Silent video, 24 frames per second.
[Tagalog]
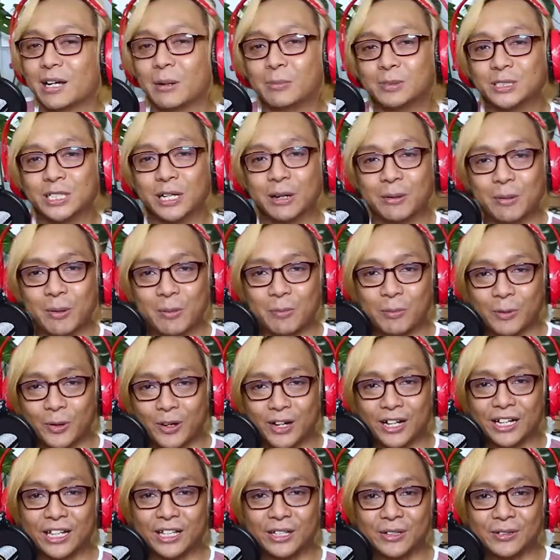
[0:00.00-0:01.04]
Kamusta naman po
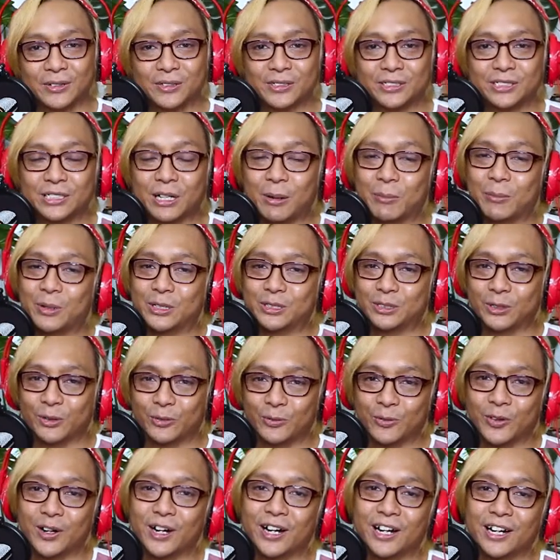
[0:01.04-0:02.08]
ang inyong summer so
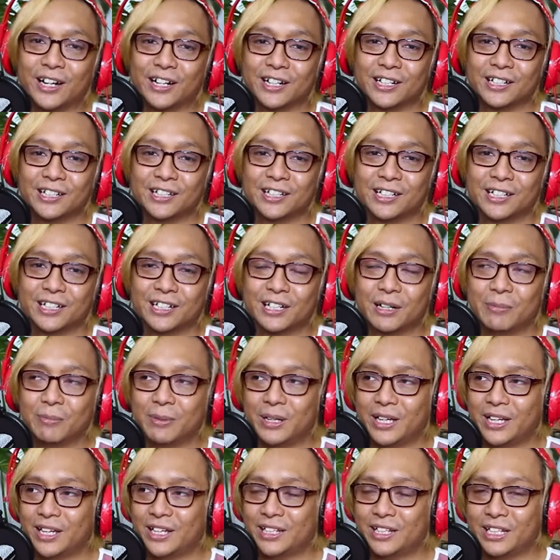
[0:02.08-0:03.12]
far?
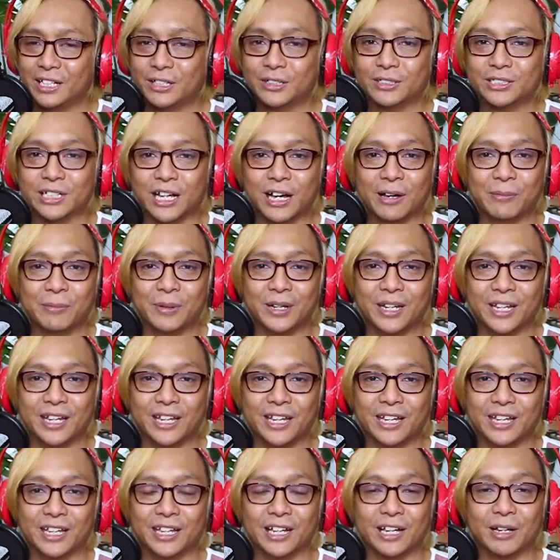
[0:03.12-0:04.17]
kami dito sa amin ay
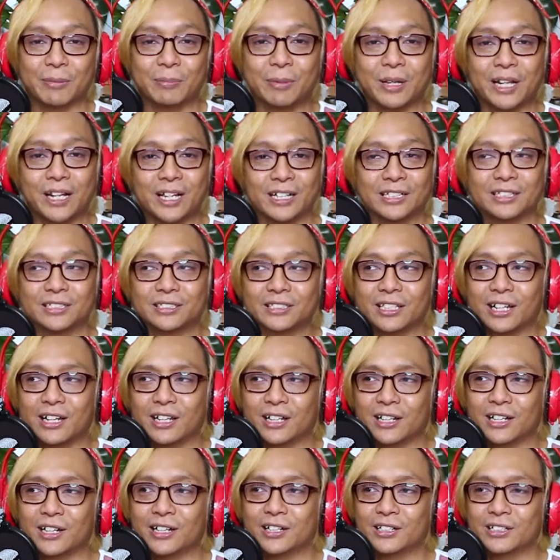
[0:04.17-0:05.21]
kagabi lang
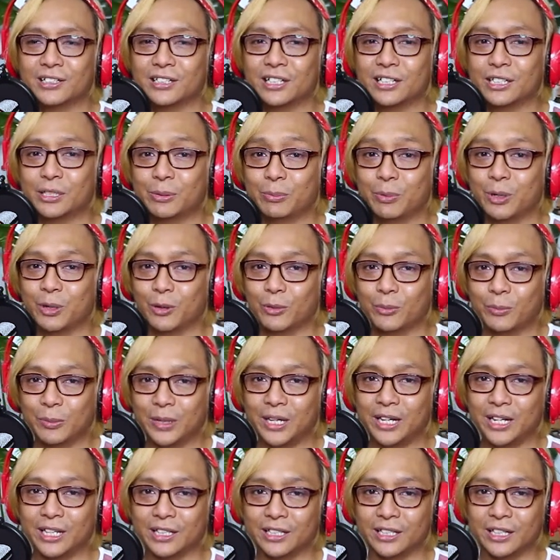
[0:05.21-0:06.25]
talagang nagsimulang
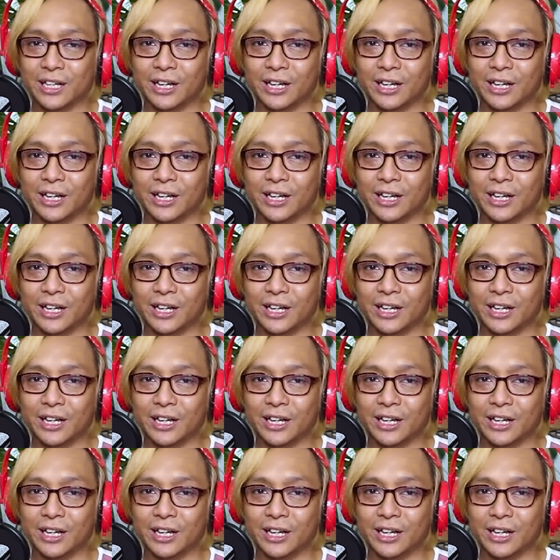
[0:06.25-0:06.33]
uminit.